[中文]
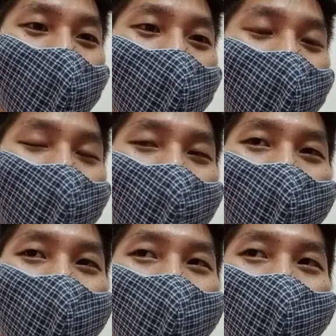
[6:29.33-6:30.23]

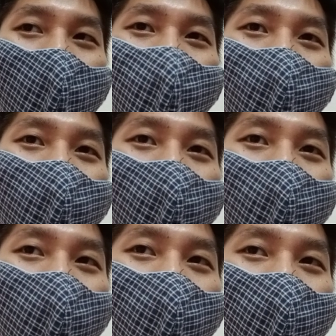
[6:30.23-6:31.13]
呃那种
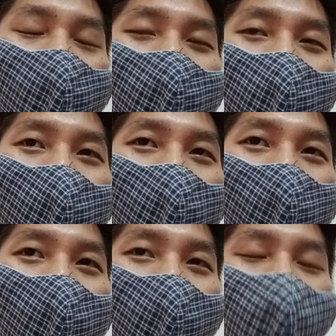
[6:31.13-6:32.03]
就是可能
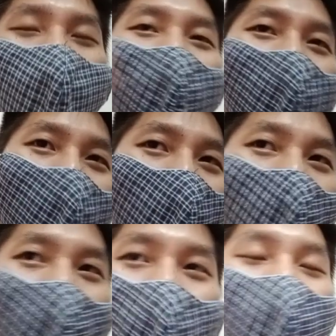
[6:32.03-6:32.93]
Australia
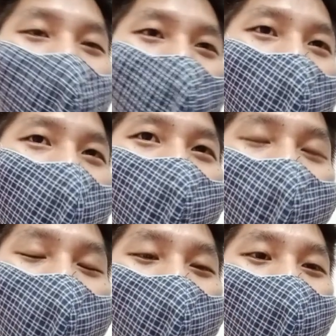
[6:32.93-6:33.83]
啊日本啊那
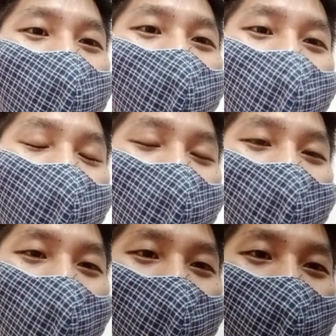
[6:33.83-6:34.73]
种那种那种
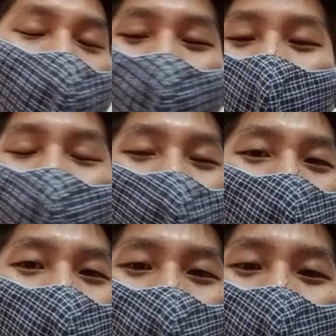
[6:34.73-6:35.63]
呃那
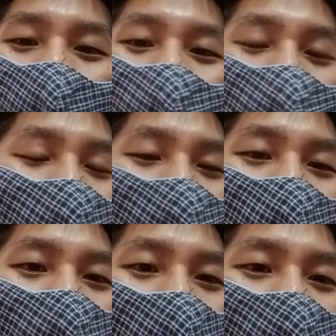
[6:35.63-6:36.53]
种什么
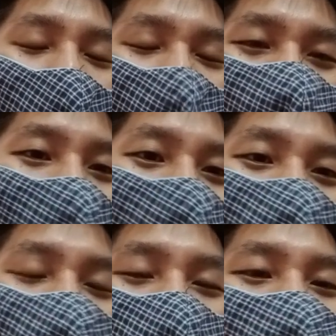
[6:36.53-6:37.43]
苹果啊
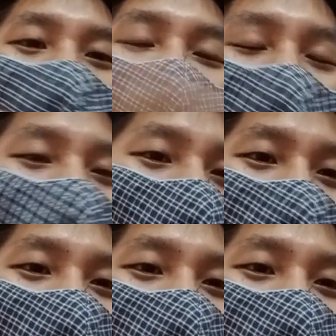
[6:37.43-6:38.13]
水水果那种，